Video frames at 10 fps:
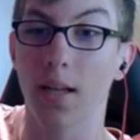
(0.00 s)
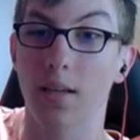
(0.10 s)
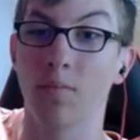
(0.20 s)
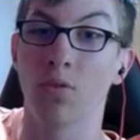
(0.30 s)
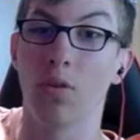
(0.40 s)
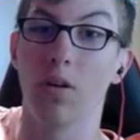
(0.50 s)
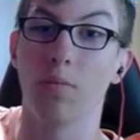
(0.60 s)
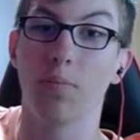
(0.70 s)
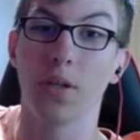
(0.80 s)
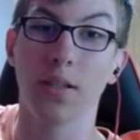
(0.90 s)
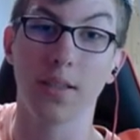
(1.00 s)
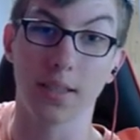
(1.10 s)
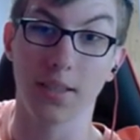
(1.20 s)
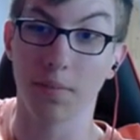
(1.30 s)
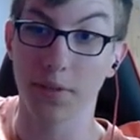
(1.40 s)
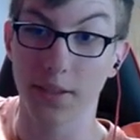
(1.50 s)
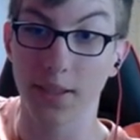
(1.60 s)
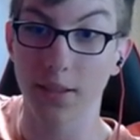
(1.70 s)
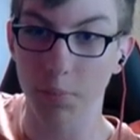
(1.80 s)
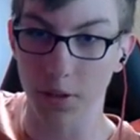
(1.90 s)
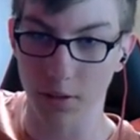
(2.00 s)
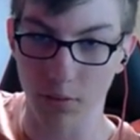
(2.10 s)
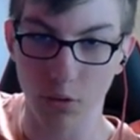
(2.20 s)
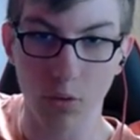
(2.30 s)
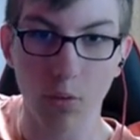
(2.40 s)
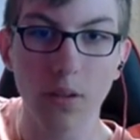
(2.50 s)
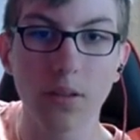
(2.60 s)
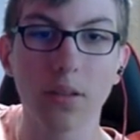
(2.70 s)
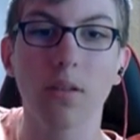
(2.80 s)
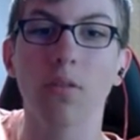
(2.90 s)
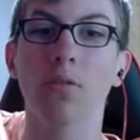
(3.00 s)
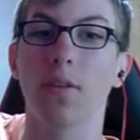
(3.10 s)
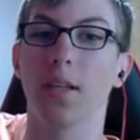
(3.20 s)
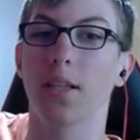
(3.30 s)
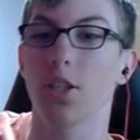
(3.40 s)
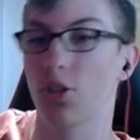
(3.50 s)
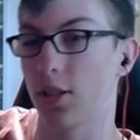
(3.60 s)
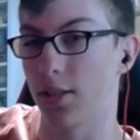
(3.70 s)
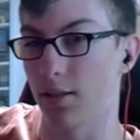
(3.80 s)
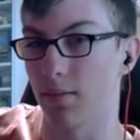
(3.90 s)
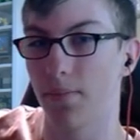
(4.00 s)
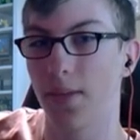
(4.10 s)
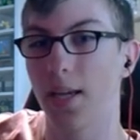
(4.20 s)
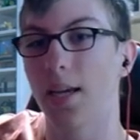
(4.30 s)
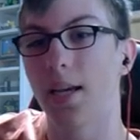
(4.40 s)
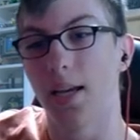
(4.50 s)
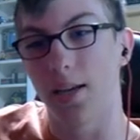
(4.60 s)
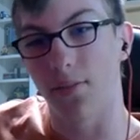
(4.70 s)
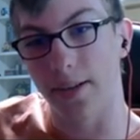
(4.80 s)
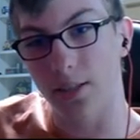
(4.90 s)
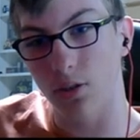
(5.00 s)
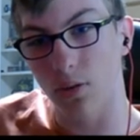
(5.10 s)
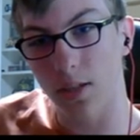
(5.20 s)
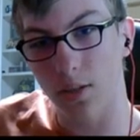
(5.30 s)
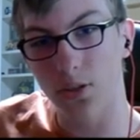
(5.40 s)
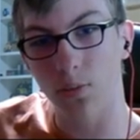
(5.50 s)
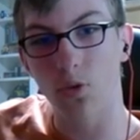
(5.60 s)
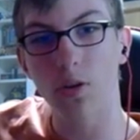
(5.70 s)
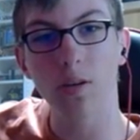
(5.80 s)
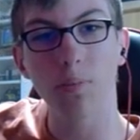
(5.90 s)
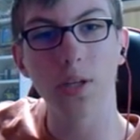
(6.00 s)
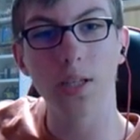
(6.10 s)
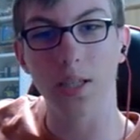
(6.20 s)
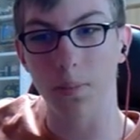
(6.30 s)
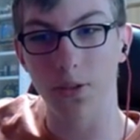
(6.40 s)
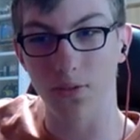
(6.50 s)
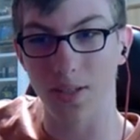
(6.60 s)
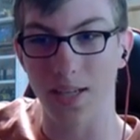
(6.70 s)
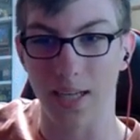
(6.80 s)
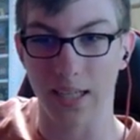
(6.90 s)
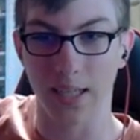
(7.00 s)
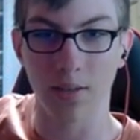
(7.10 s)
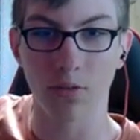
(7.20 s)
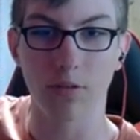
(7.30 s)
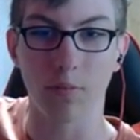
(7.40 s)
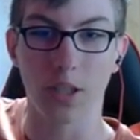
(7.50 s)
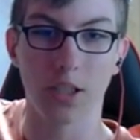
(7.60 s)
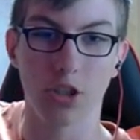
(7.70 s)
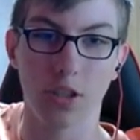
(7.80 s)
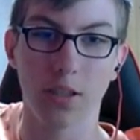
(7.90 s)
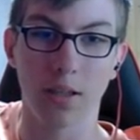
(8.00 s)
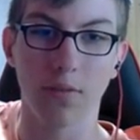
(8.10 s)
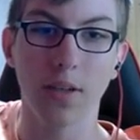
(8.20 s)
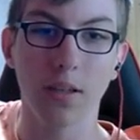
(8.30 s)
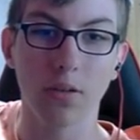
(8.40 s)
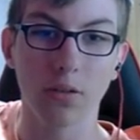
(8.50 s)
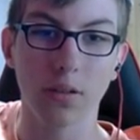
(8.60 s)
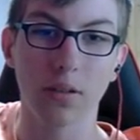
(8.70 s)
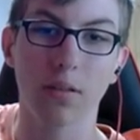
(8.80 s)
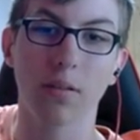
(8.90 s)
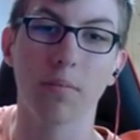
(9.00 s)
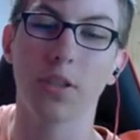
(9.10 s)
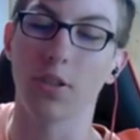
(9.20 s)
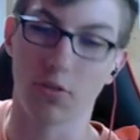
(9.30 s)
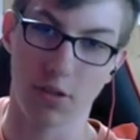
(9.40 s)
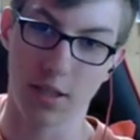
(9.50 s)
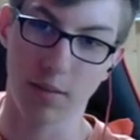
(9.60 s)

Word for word: ich im Urlaub bin, deshalb ist dieses Best-of so kurz und wenig geschnitten. Wenn ich zurück aus dem Urlaub bin, gibt es wieder längere und mehr geschnittene Videos, beziehungsweise